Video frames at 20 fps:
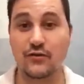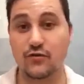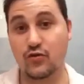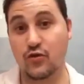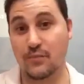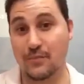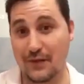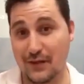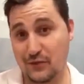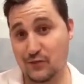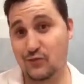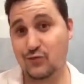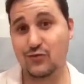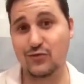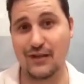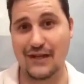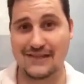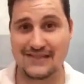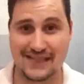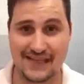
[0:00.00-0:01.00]

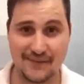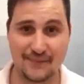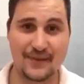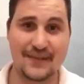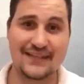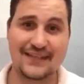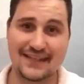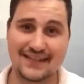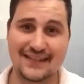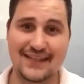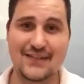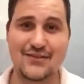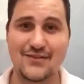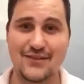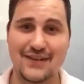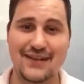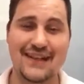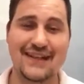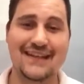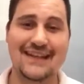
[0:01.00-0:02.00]
Soprattutto la Samp che tra tre
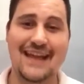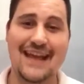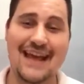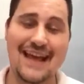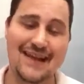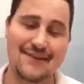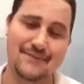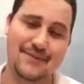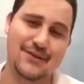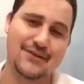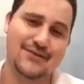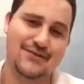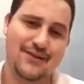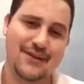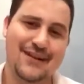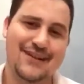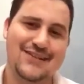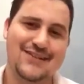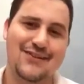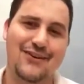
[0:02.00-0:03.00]
giorni al derby, cosa vuoi
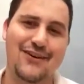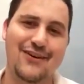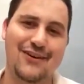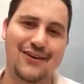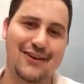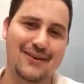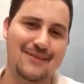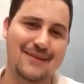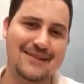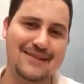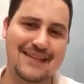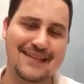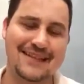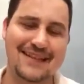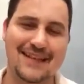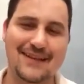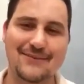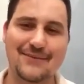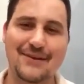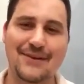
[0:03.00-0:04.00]
che giochino? Ma stai
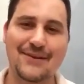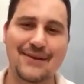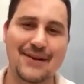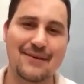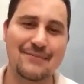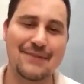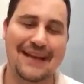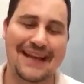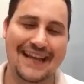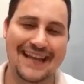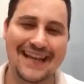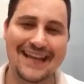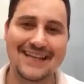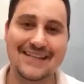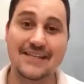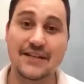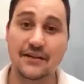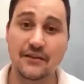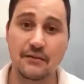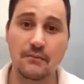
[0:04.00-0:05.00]
tranquillo che
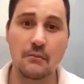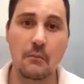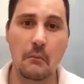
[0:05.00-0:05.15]
pareggiano.